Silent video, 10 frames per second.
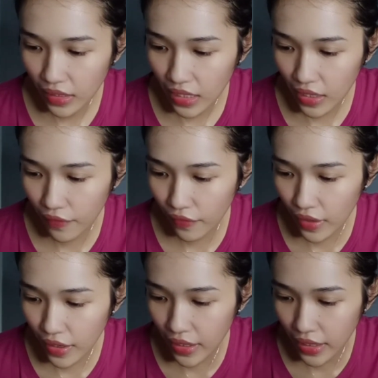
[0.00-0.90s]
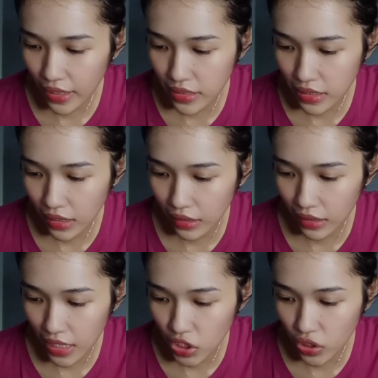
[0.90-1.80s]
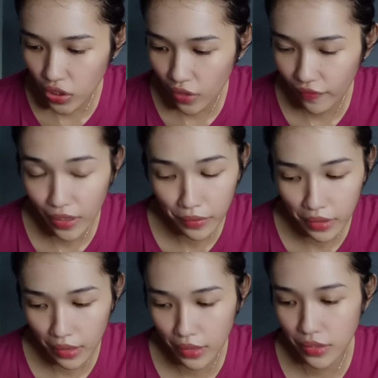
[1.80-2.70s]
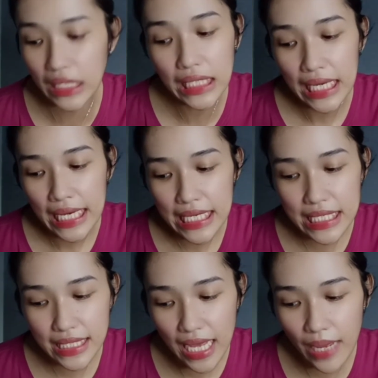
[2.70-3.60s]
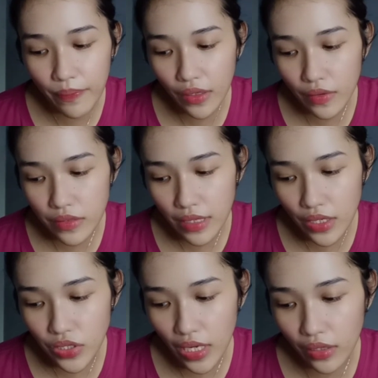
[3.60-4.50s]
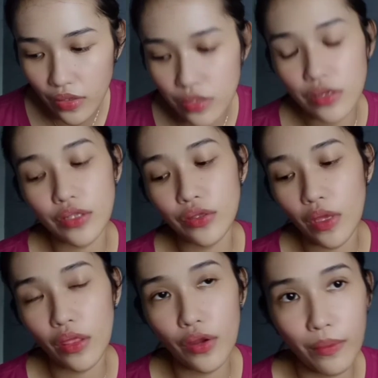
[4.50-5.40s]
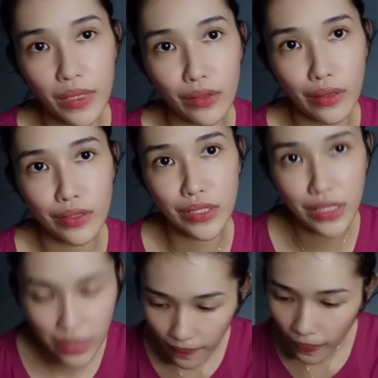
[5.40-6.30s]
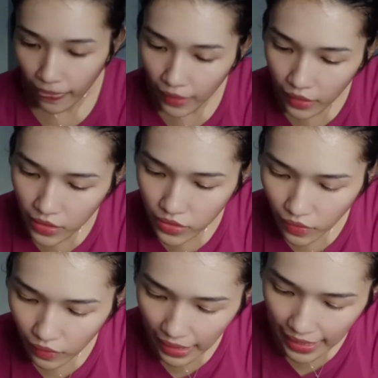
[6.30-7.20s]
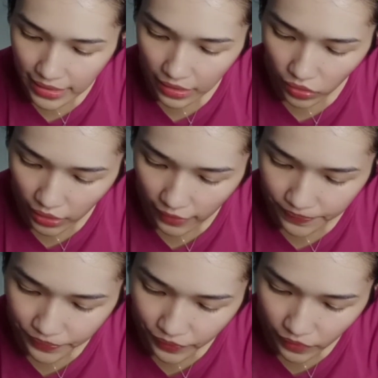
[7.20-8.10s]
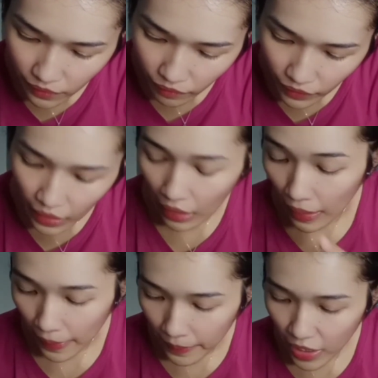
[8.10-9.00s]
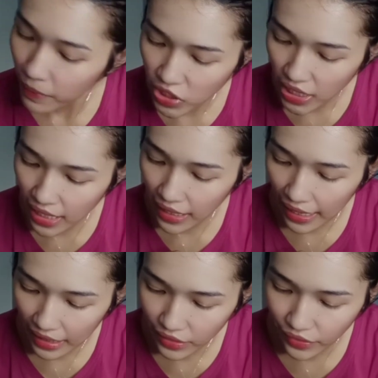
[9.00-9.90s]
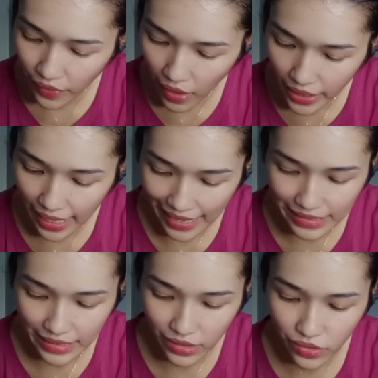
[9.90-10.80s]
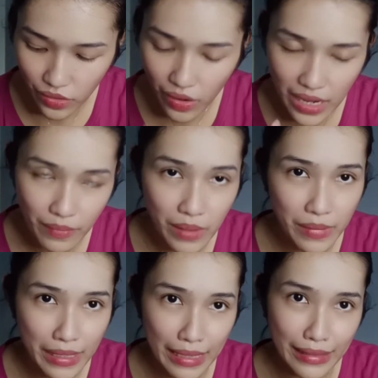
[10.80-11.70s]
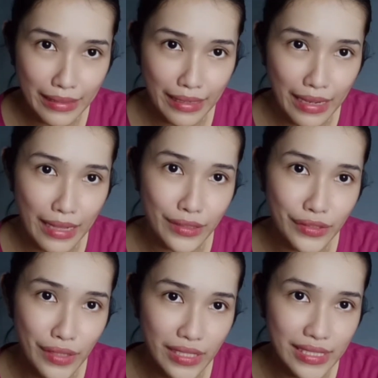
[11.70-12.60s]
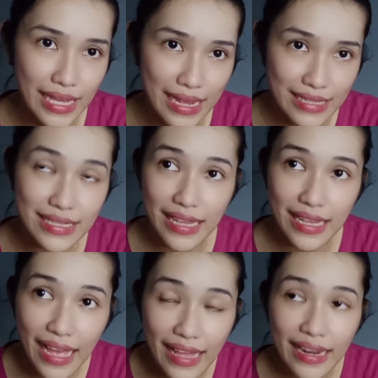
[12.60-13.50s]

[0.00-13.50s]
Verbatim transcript: If there is indication of irritation, stop the usage and consult with dermatologists. So guys, ito, meron pa siyang hyaluronic acid. So, alam naman natin yung hyaluronic acid na yan,